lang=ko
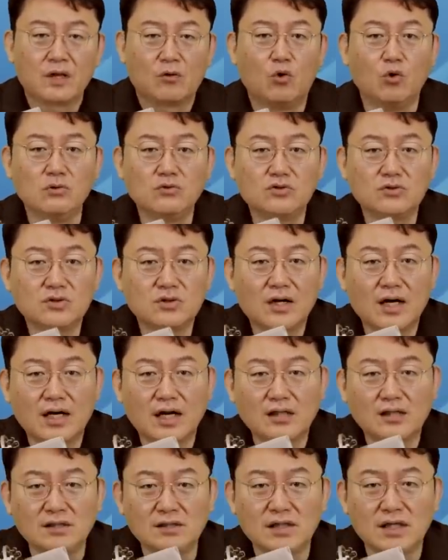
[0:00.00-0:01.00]
공수처가
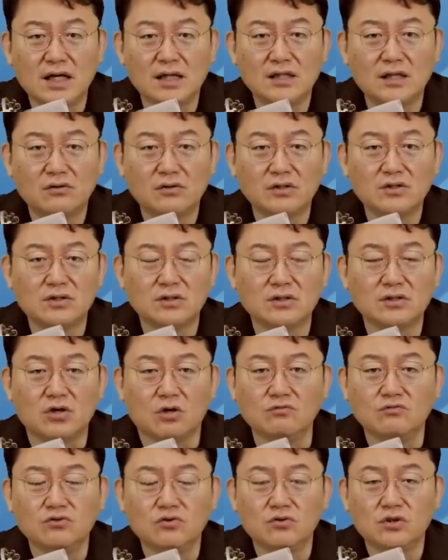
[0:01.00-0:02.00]
하나 등장한다고 해서 그
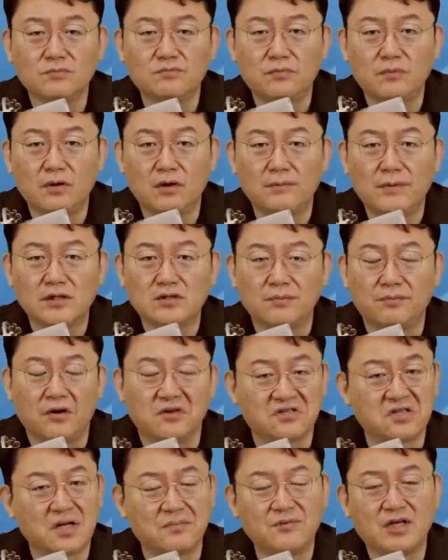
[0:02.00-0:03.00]
정부 조직법에서
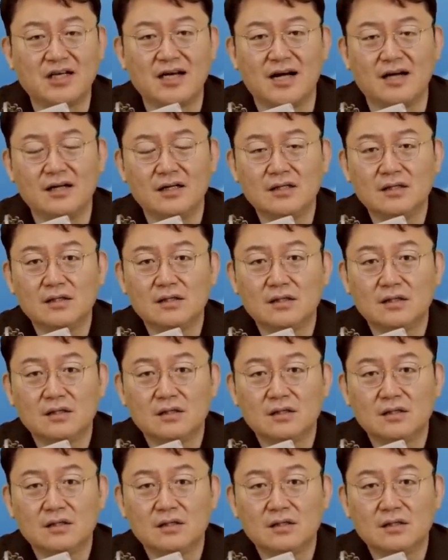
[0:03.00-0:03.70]
벗어납니까?